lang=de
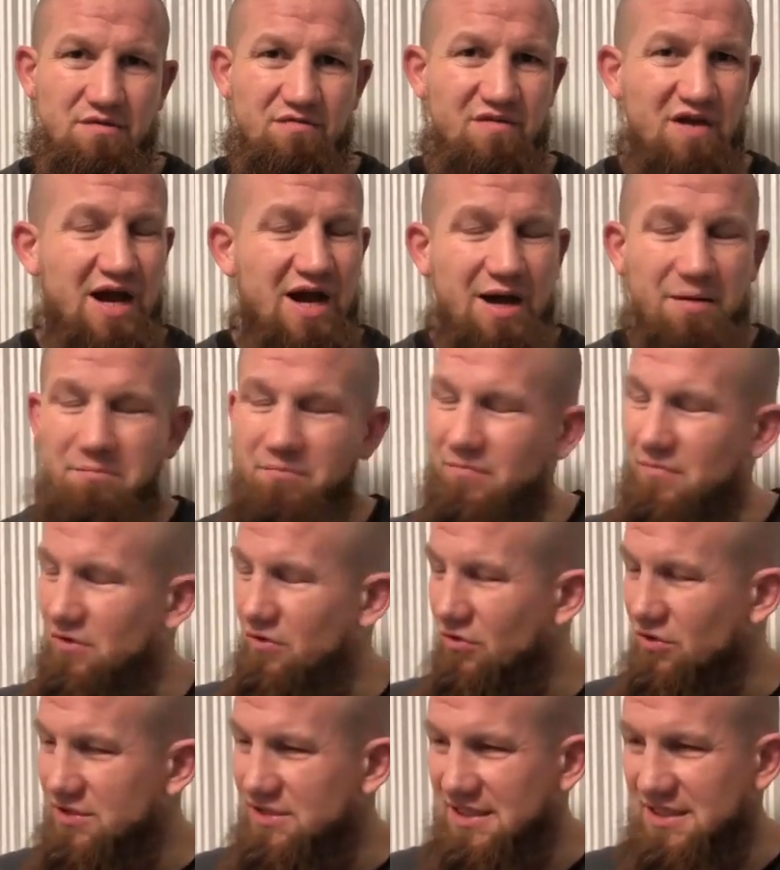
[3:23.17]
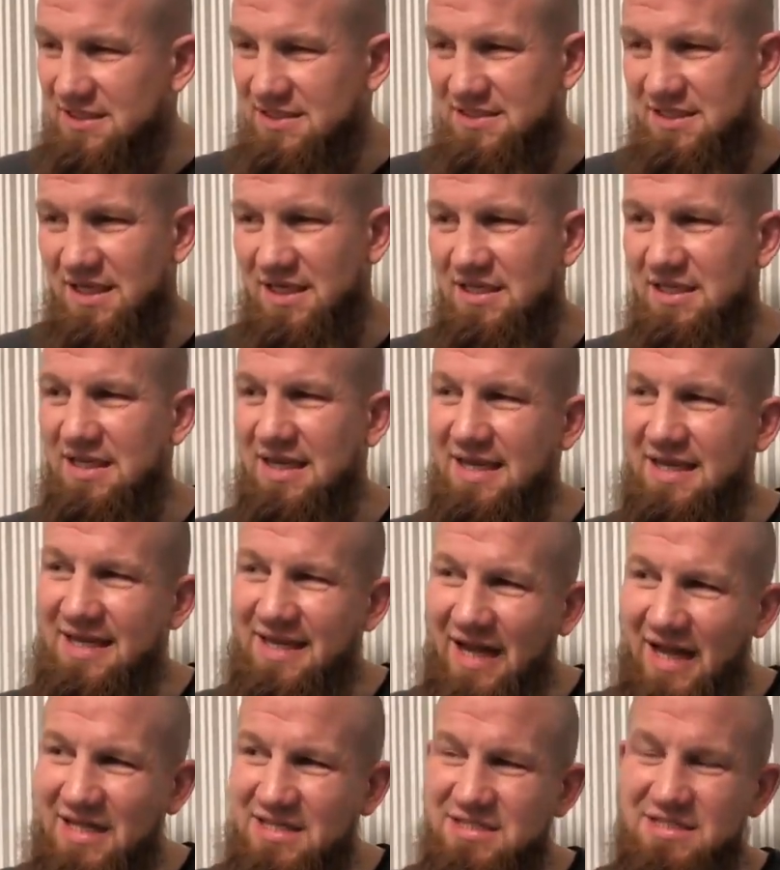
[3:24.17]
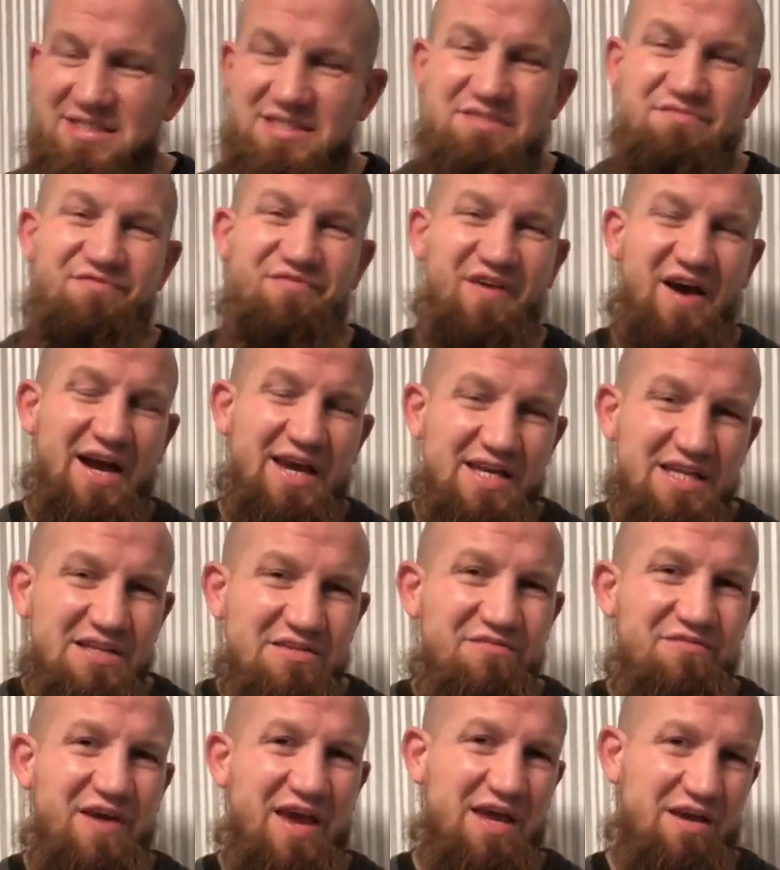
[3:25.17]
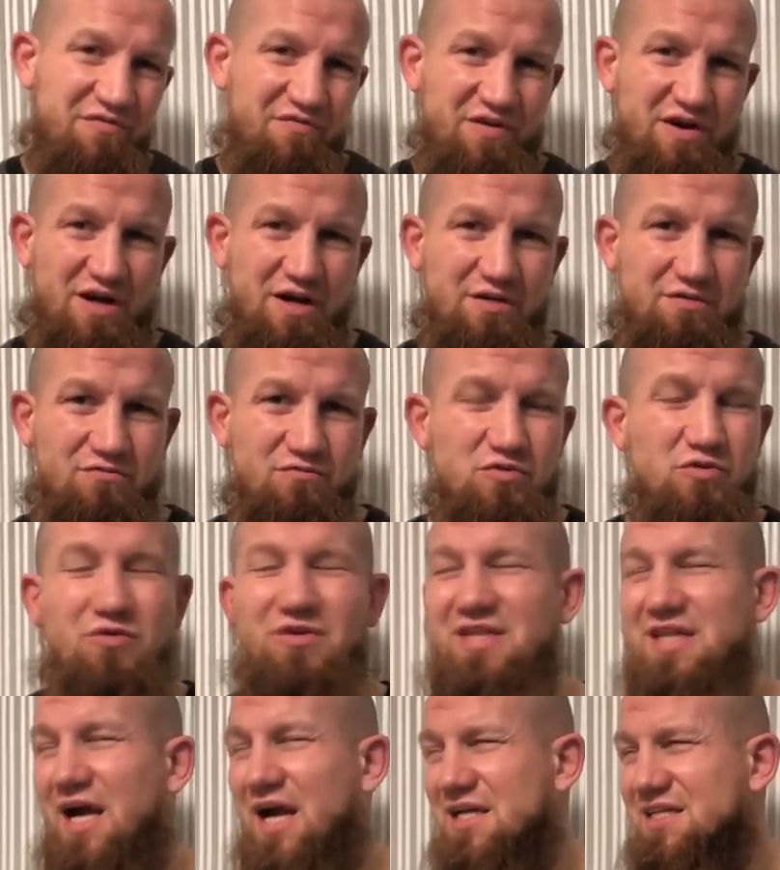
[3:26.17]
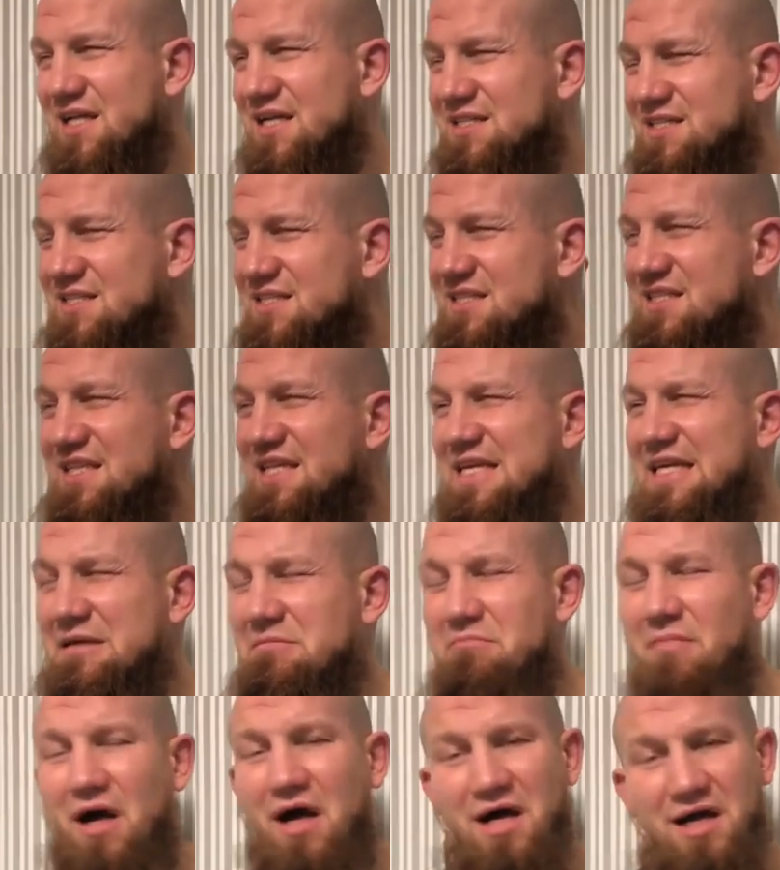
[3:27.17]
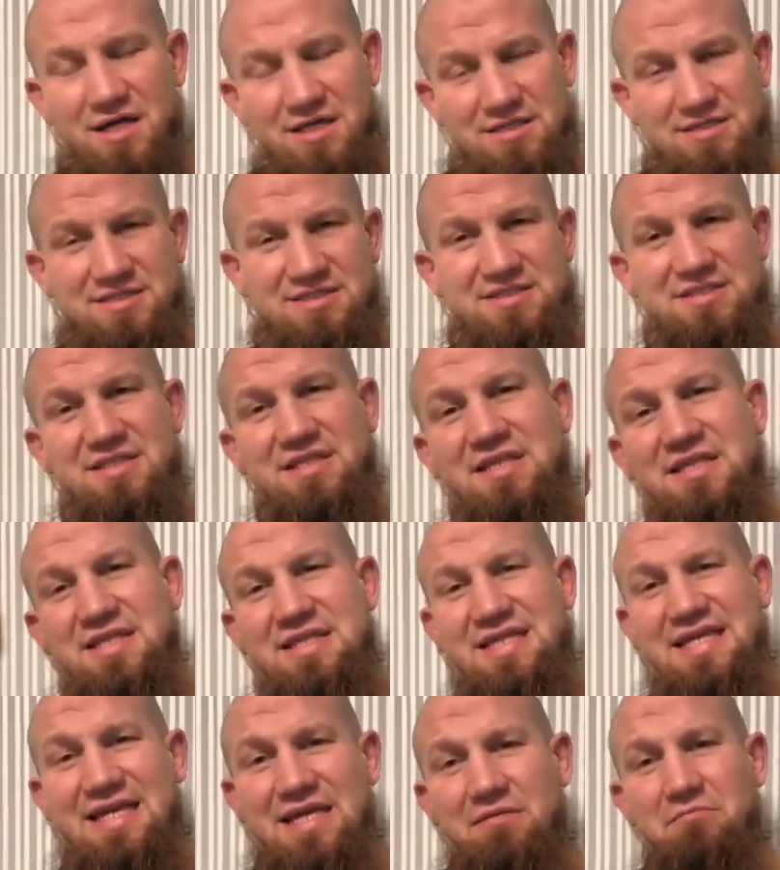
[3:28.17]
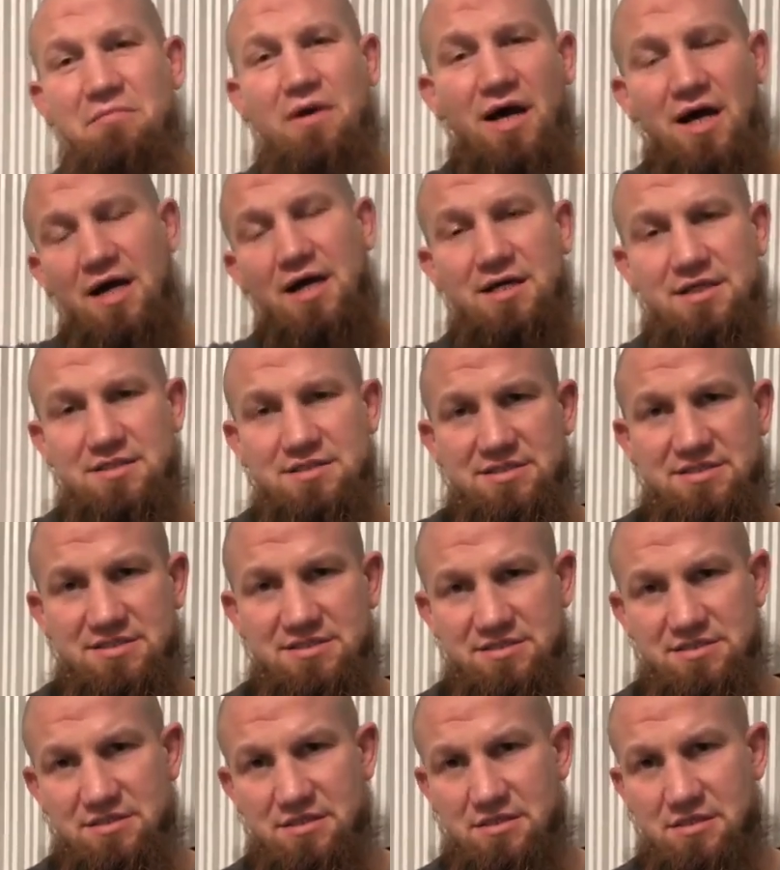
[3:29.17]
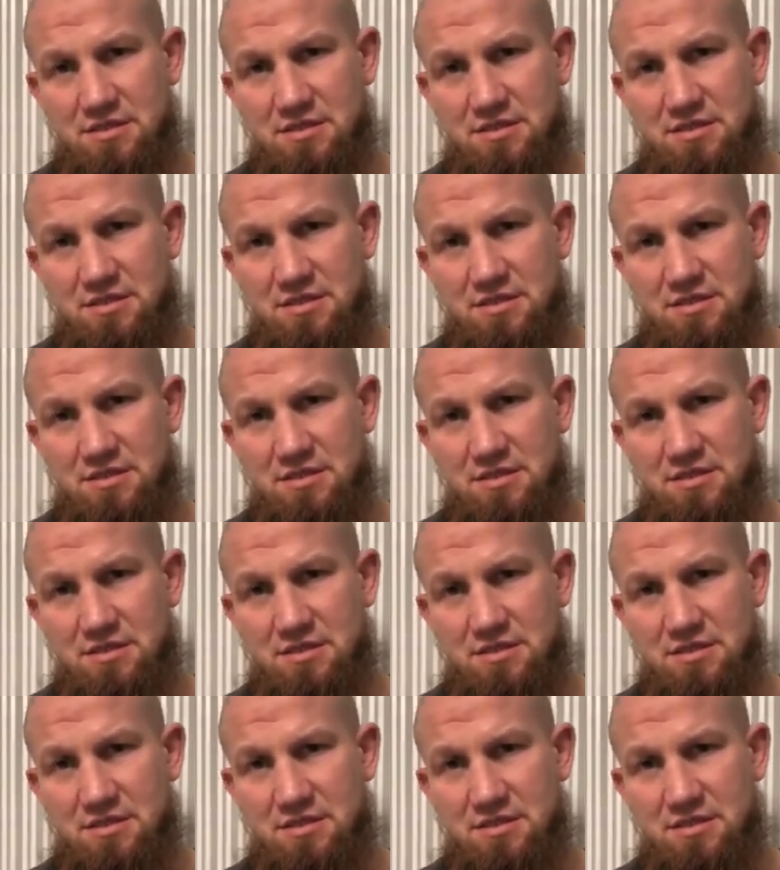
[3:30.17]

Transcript: Wir haben Leute gesehen, die ganz weit weg waren, wo du gedacht hast, niemals, niemals.